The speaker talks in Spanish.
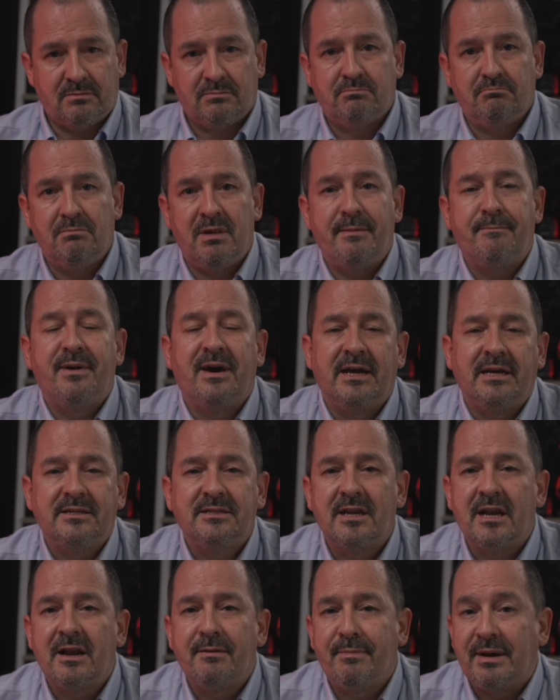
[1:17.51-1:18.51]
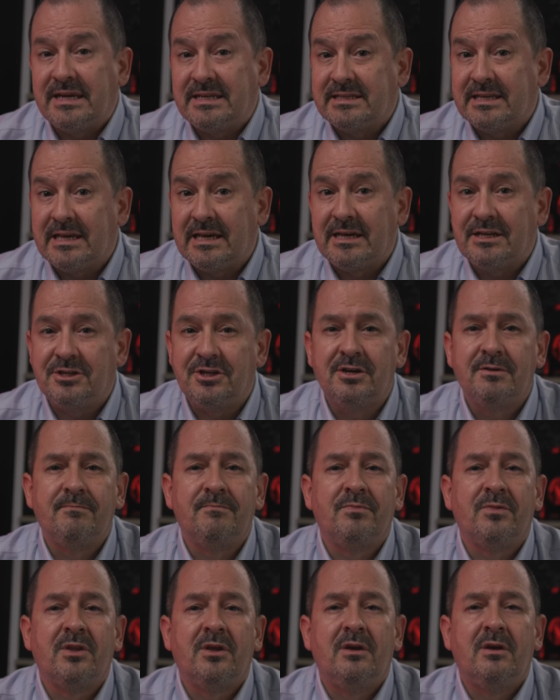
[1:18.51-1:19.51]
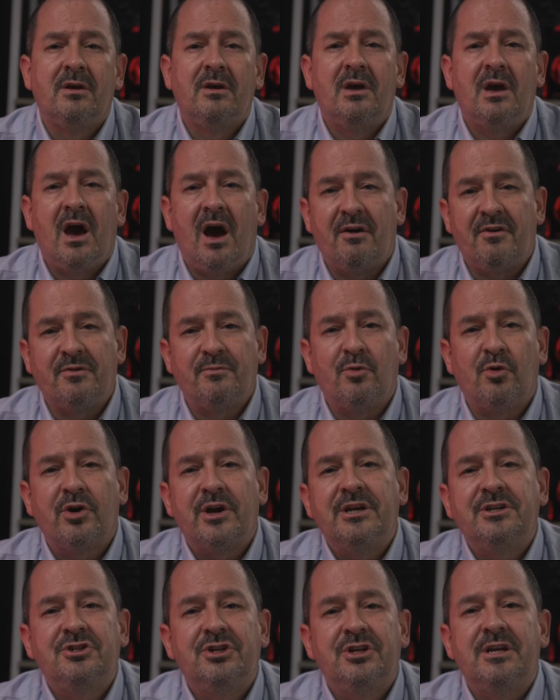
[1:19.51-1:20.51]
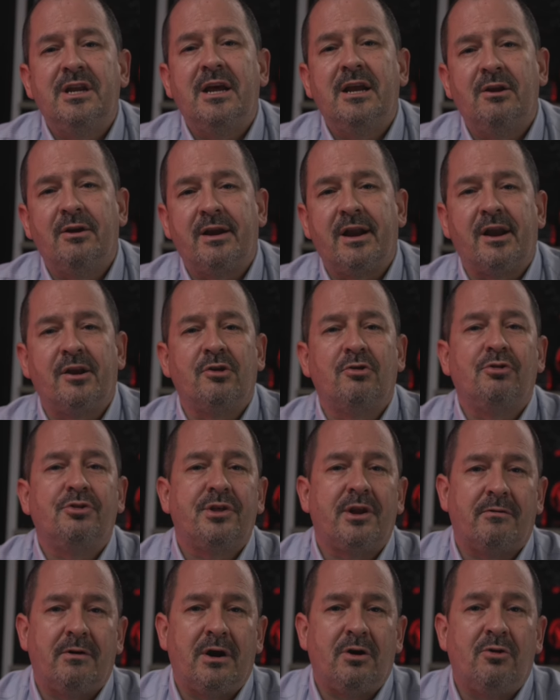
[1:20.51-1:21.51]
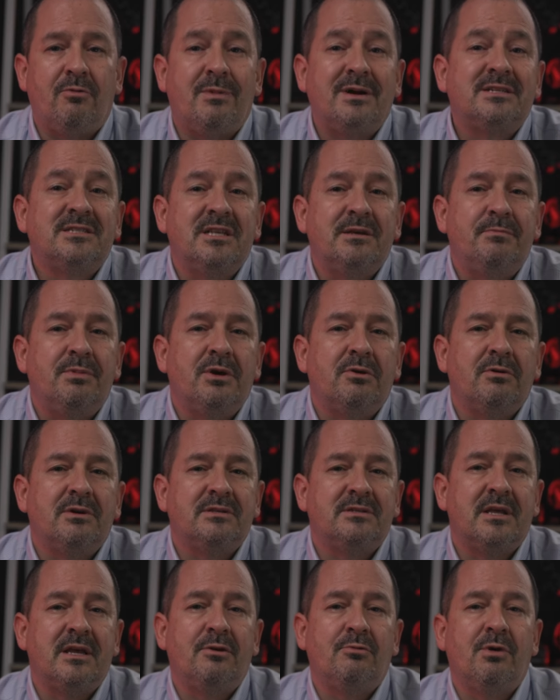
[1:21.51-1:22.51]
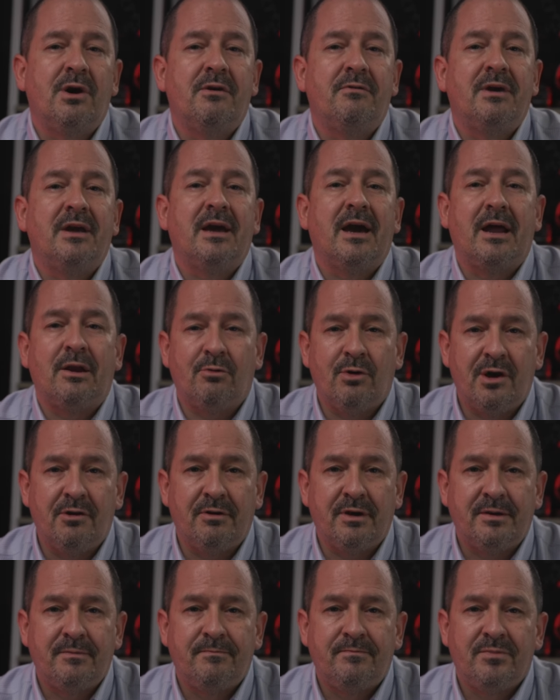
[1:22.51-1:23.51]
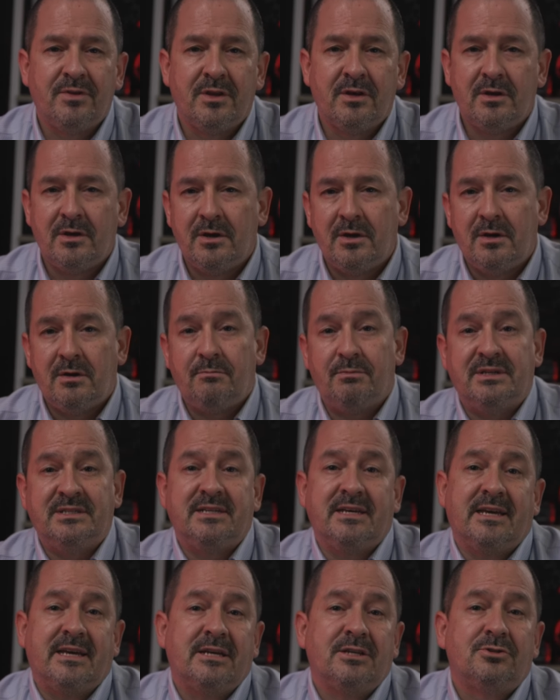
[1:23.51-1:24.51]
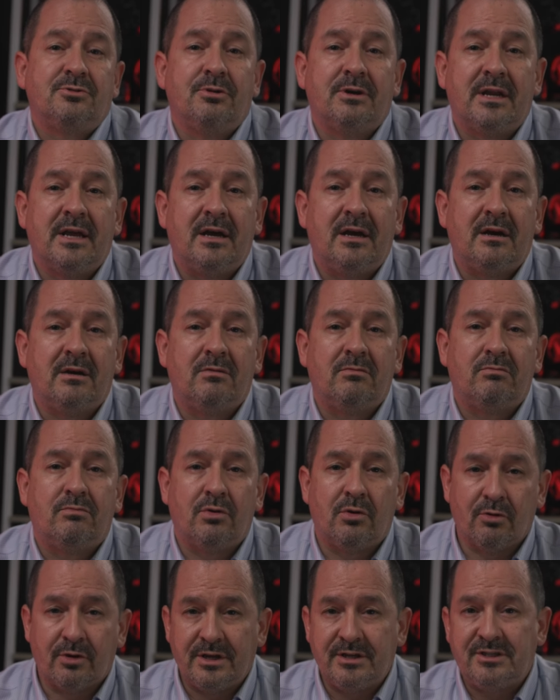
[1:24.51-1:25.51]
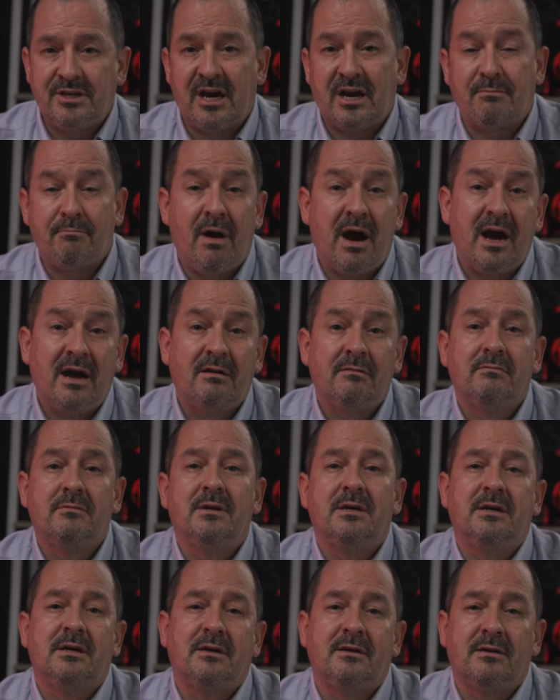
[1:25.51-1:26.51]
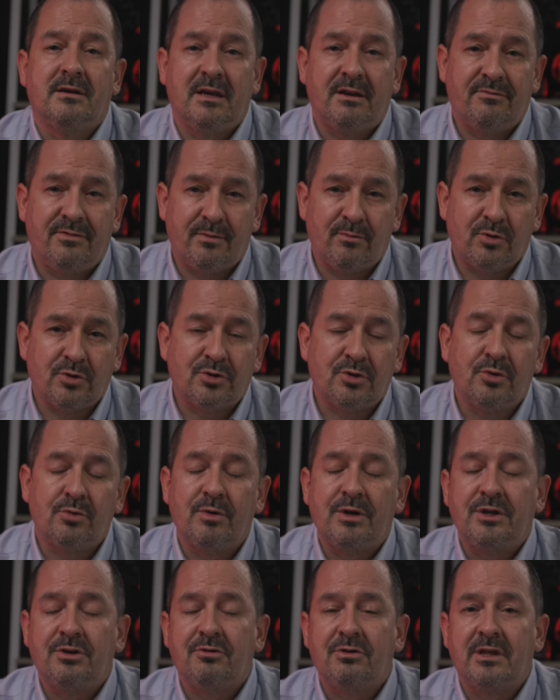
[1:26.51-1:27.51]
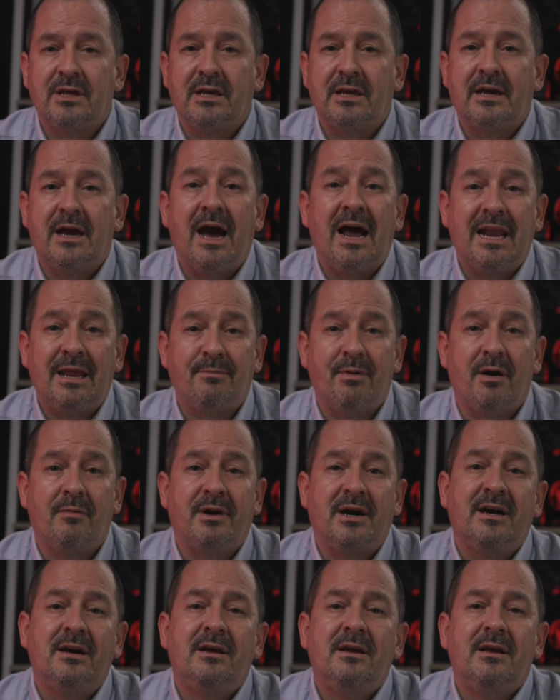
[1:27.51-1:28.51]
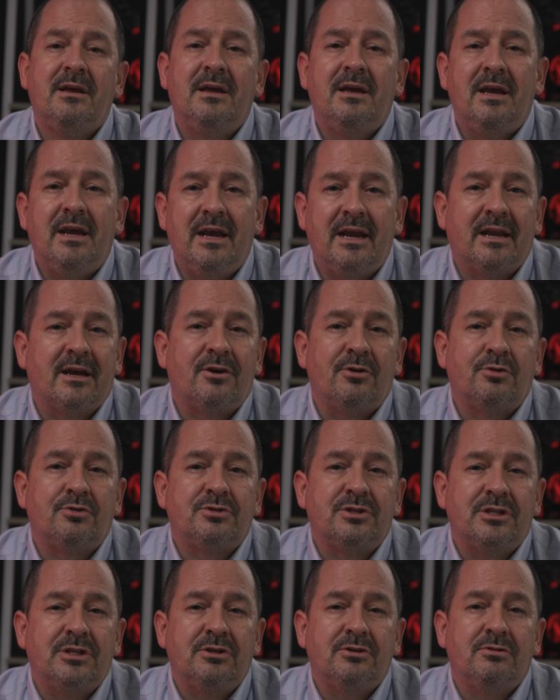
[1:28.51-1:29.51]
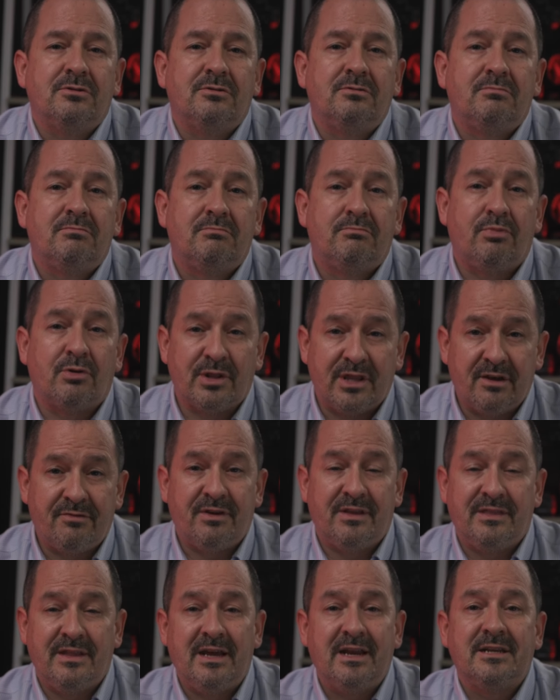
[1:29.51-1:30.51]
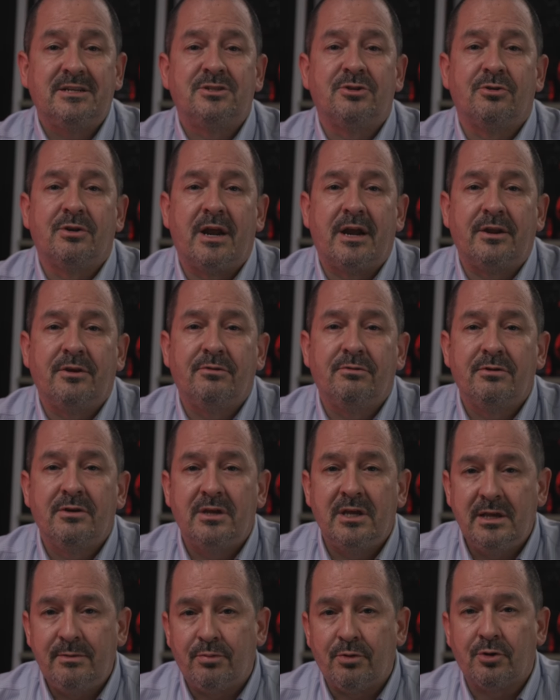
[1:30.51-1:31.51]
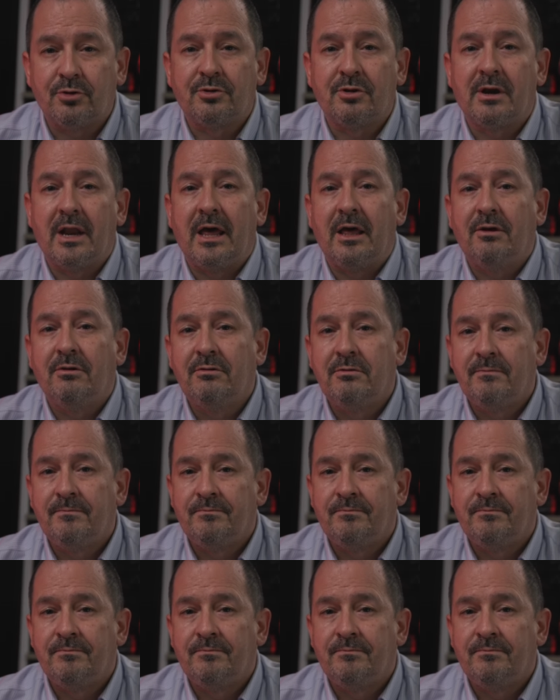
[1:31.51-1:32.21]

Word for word: mi país, en el país de ella, afirmó que en China el horario de trabajo más típico es de 9 a 9. Pensé que esto era por lo que Jack Ma, eh, el famoso dueño de Alibaba, era conocido por defender este horario y por otro lado,